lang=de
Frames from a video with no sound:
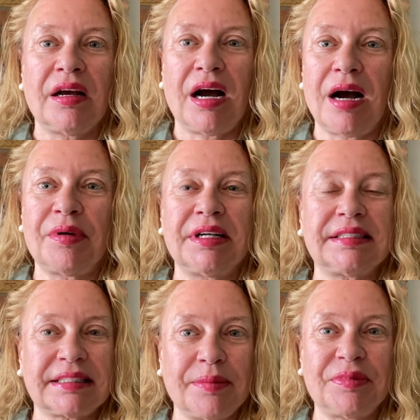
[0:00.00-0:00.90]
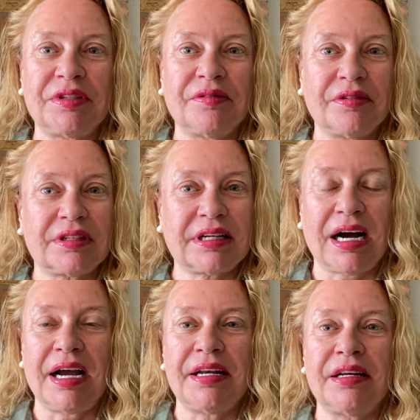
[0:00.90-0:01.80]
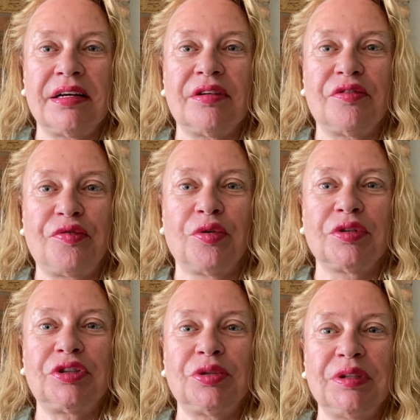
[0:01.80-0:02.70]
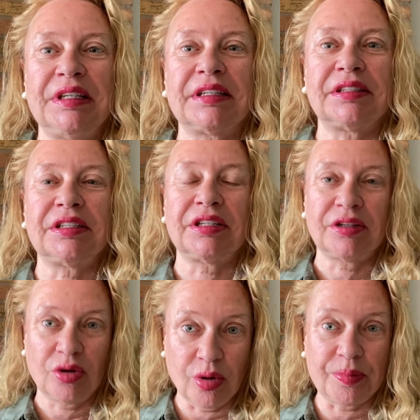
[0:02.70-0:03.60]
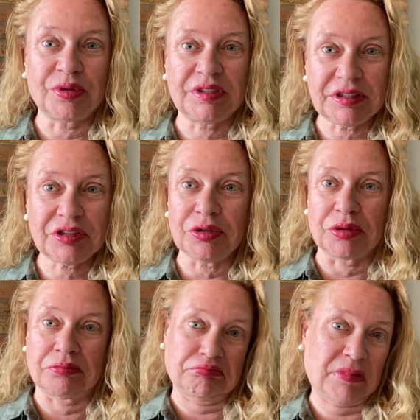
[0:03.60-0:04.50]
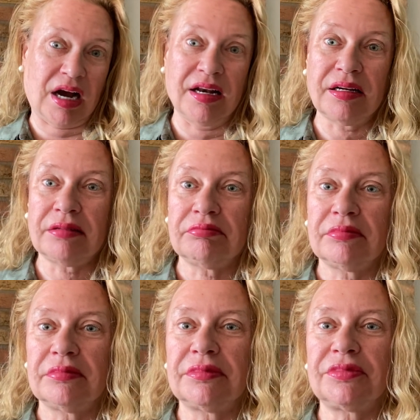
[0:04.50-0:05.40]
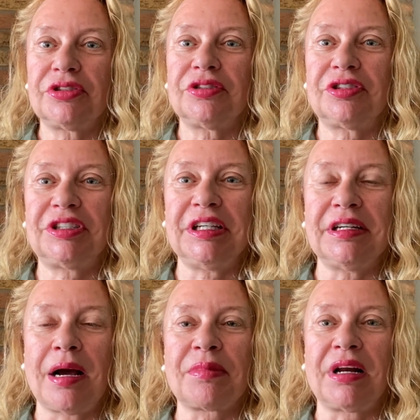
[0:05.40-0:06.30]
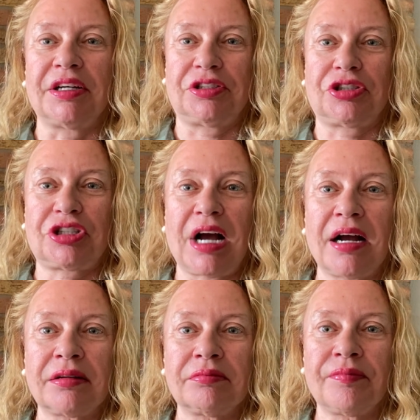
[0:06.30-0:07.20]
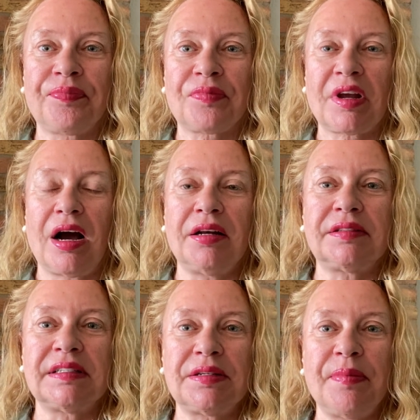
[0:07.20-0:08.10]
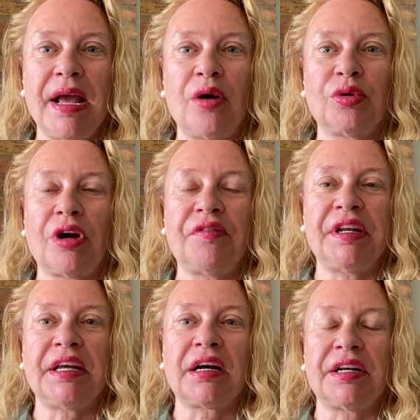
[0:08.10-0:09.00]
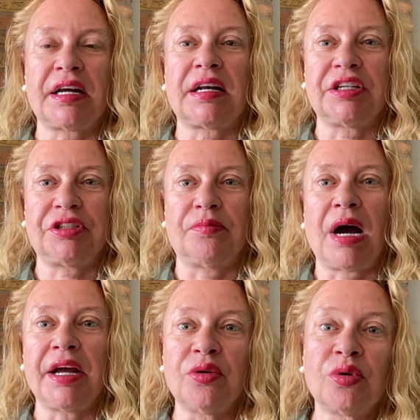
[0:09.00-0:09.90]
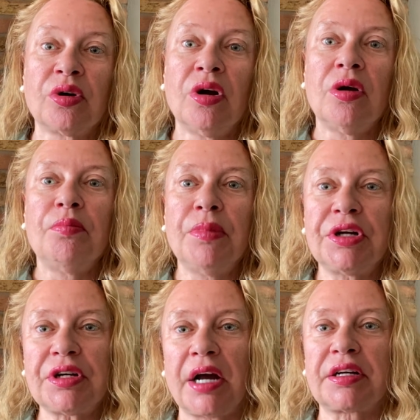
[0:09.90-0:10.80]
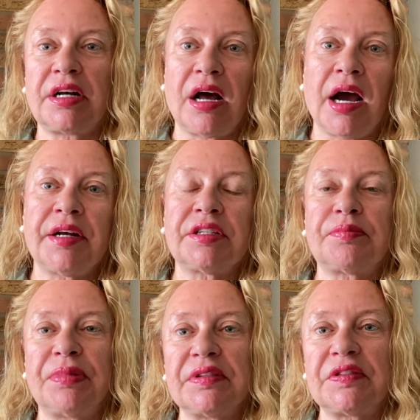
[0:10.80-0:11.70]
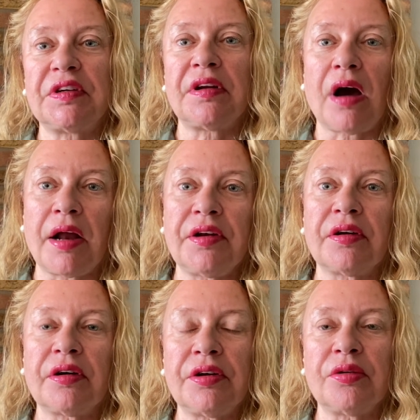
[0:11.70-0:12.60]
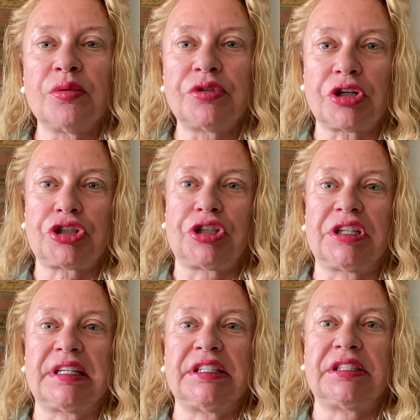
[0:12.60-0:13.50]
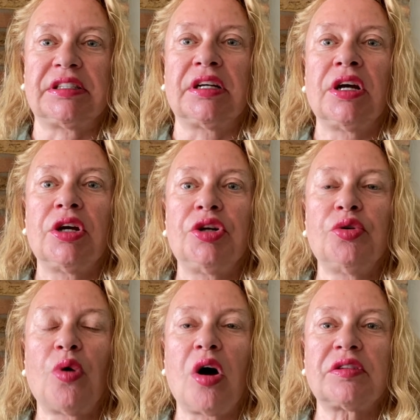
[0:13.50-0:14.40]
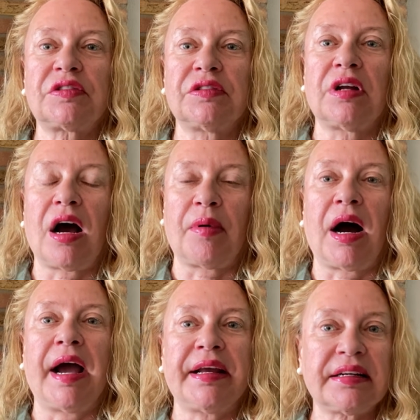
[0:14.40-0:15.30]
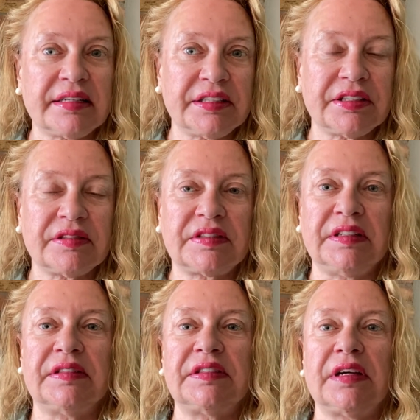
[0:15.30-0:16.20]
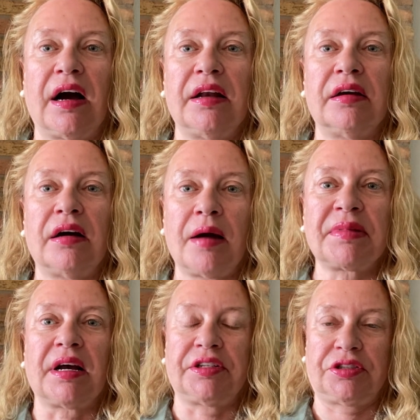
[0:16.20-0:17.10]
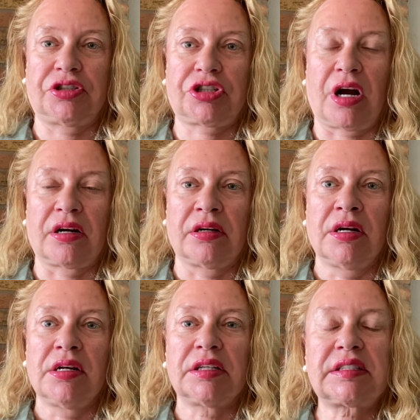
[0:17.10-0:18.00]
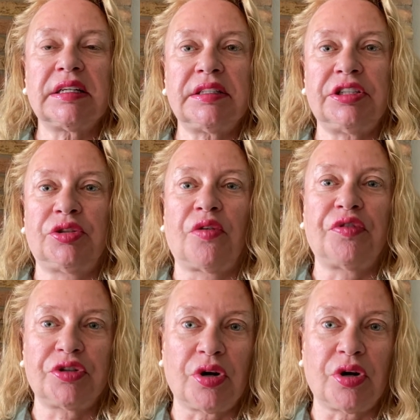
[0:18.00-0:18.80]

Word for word: aber es gibt keine funktionierende Opposition. Alle ziehen am gleichen Strang, alle sind mehr oder weniger der gleichen Meinung, mit ein kleines bisschen anderen unterschiedlichen Nuancen, aber eigentlich ziehen sie alle am gleichen Strang. Das gilt nicht nur für